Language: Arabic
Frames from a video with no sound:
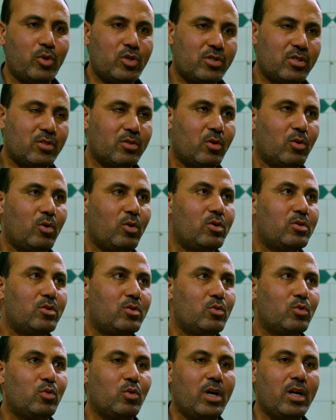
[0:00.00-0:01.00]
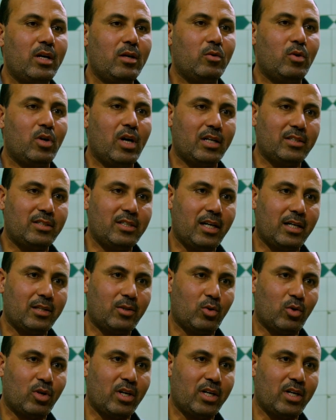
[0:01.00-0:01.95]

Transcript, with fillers: بورصه القطن وقاعدين على